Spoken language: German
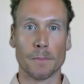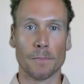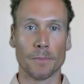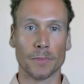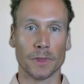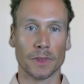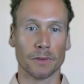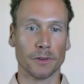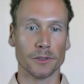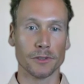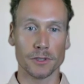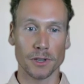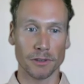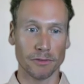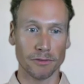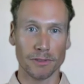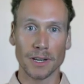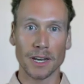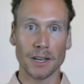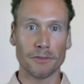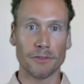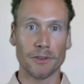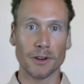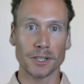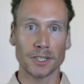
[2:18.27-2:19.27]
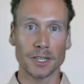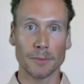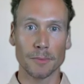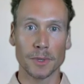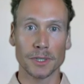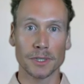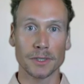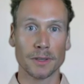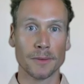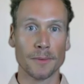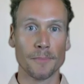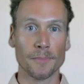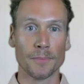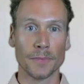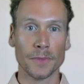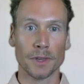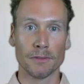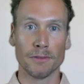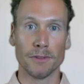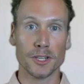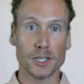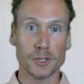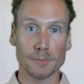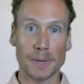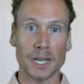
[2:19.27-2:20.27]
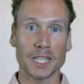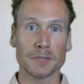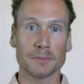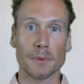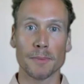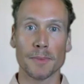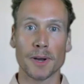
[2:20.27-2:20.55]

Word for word: Ich wünsche euch viel Erfolg damit, viel Spaß beim